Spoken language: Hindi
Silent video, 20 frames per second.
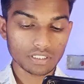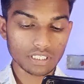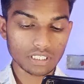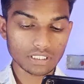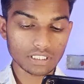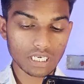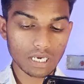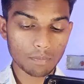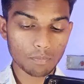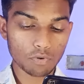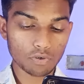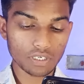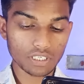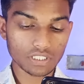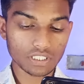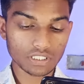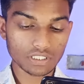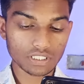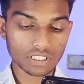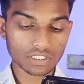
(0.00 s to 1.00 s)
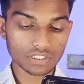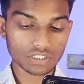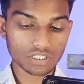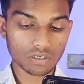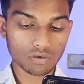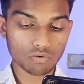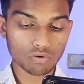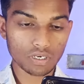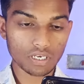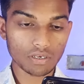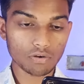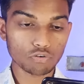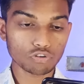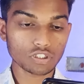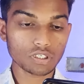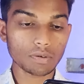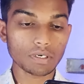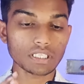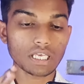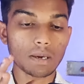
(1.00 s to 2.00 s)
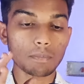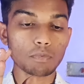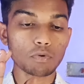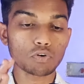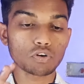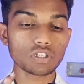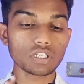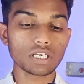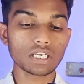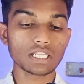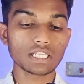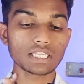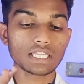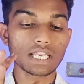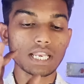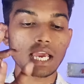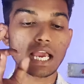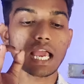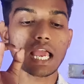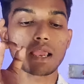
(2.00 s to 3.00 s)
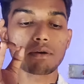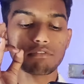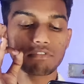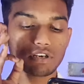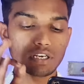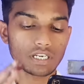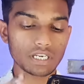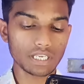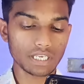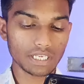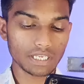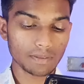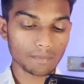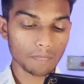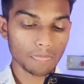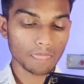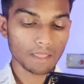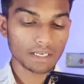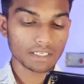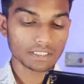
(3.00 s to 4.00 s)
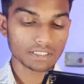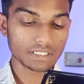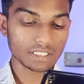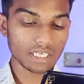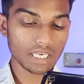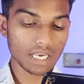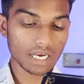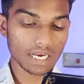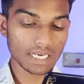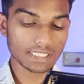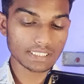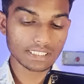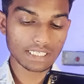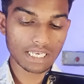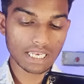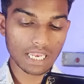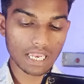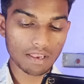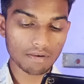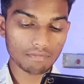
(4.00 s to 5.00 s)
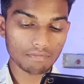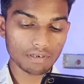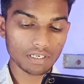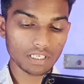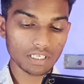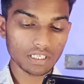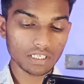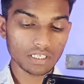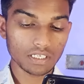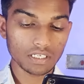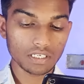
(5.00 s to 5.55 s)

जैसे आप लोग ये चीज़ सर्च करोगे उसके बाद आप लोग को देख देना एवरी डे जी हाँ गैस एवरी